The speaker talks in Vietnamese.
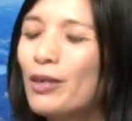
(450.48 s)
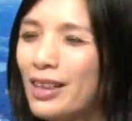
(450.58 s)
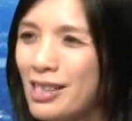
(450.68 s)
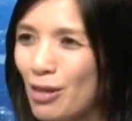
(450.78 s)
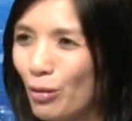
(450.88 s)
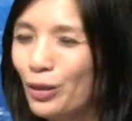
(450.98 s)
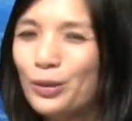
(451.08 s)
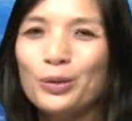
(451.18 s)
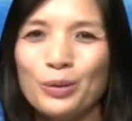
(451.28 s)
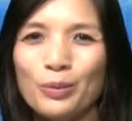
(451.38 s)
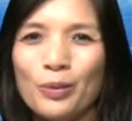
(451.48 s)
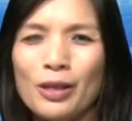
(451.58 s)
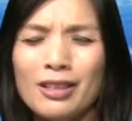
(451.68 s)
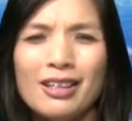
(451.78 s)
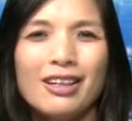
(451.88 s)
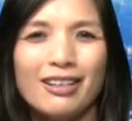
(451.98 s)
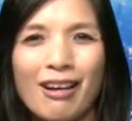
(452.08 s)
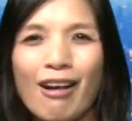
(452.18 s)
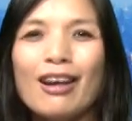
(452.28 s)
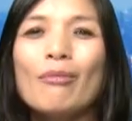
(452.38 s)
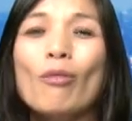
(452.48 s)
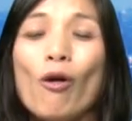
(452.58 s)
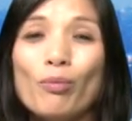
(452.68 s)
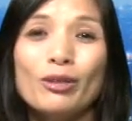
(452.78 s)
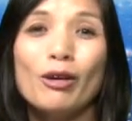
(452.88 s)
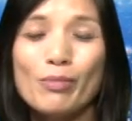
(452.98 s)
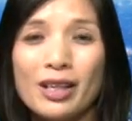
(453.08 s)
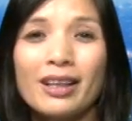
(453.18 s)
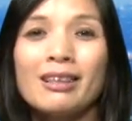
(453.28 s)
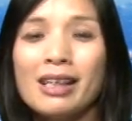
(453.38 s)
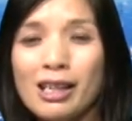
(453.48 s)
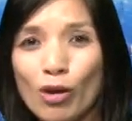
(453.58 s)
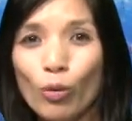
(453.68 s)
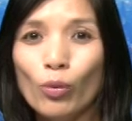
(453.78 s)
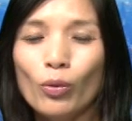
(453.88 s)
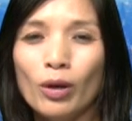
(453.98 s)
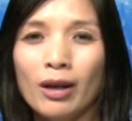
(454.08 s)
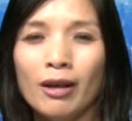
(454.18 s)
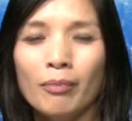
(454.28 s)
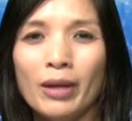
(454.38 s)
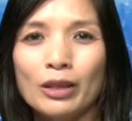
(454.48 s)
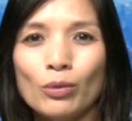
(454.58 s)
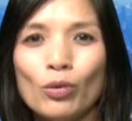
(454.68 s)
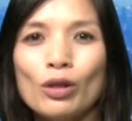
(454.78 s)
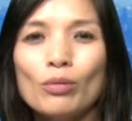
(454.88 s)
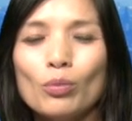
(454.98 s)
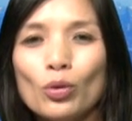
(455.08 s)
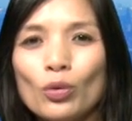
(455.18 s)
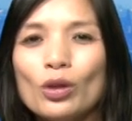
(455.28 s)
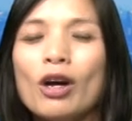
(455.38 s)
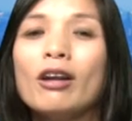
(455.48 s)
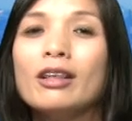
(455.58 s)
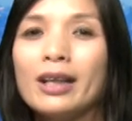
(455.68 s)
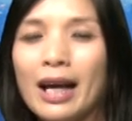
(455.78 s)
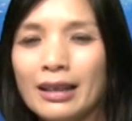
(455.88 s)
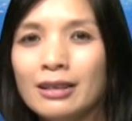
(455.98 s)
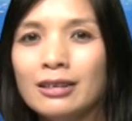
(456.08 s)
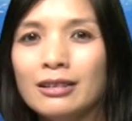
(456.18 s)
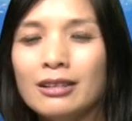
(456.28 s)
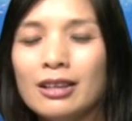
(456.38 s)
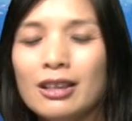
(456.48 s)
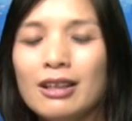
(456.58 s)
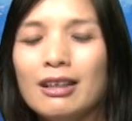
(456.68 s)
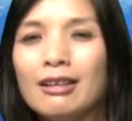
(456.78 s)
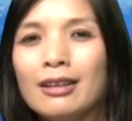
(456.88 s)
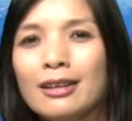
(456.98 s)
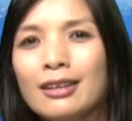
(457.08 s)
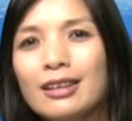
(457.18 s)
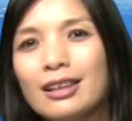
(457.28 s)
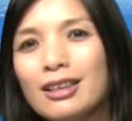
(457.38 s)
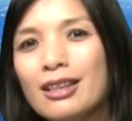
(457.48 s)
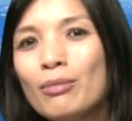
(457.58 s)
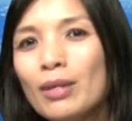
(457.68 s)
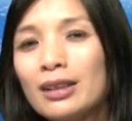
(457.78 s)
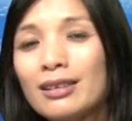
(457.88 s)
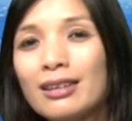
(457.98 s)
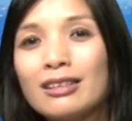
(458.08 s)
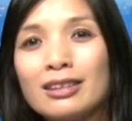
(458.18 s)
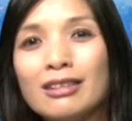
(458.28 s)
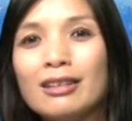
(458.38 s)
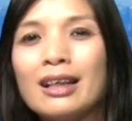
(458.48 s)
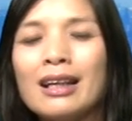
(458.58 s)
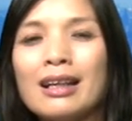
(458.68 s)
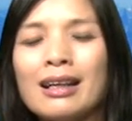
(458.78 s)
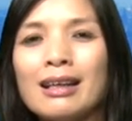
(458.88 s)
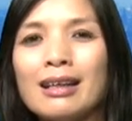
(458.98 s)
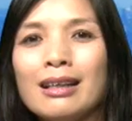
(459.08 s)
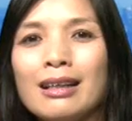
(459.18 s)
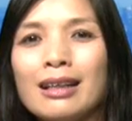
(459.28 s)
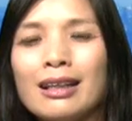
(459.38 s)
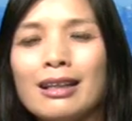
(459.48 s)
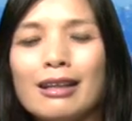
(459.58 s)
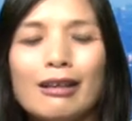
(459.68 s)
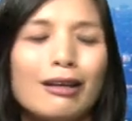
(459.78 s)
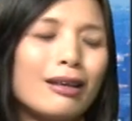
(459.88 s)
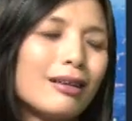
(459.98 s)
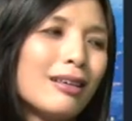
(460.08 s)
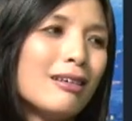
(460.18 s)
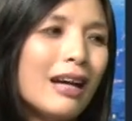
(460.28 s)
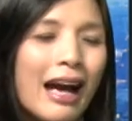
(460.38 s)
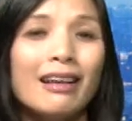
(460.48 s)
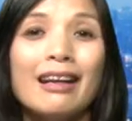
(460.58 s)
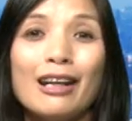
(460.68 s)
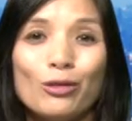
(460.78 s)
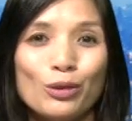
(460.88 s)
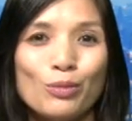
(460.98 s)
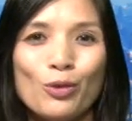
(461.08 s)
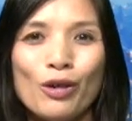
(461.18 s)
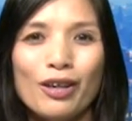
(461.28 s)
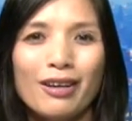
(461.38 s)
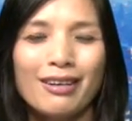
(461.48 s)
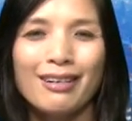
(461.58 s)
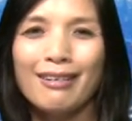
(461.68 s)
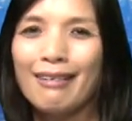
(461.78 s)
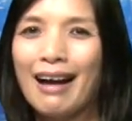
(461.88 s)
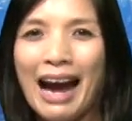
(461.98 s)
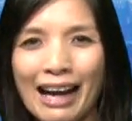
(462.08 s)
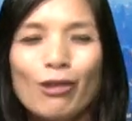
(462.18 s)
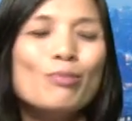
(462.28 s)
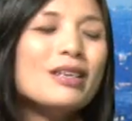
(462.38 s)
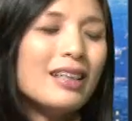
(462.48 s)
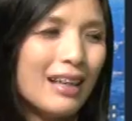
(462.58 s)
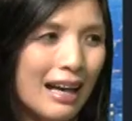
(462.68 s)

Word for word: cái chiều hướng của Trung Quốc đó là một trong những cái thí dụ ờ, mà Trung Quốc muốn có được cái ảnh hưởng nhưng mà thực sự cái cái, cái dự án này của Trung Quốc ai cũng nhìn ra